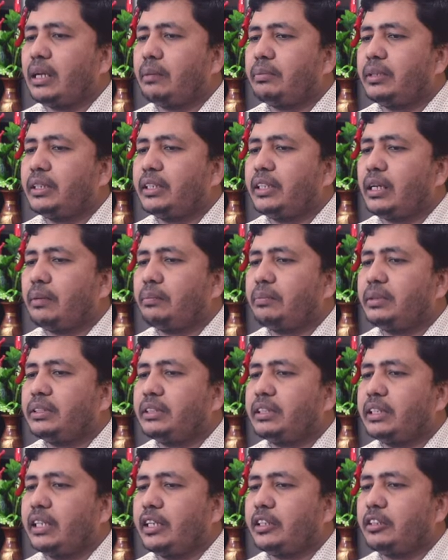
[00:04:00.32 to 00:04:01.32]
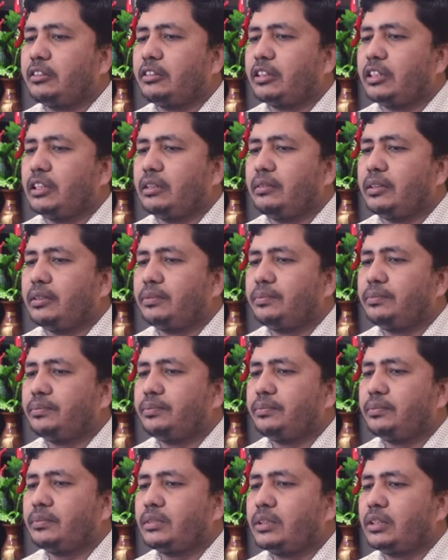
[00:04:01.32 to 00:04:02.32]
নামটিকে আপনি সিলেক্ট করে দিবেন
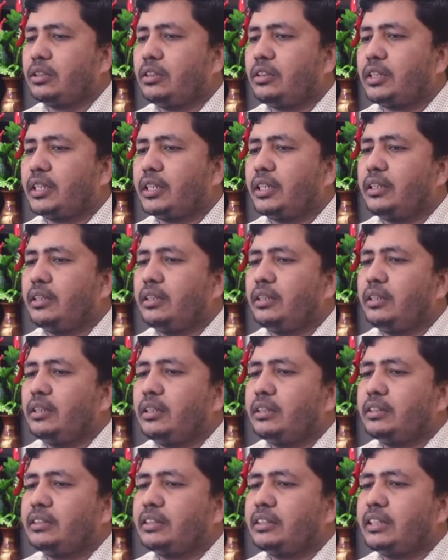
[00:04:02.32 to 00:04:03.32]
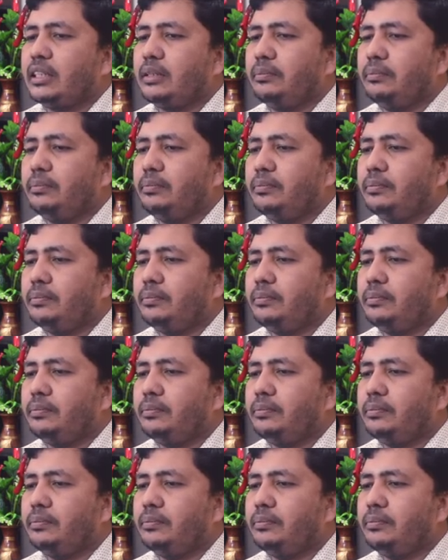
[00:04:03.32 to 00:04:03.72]
ওকে সেভ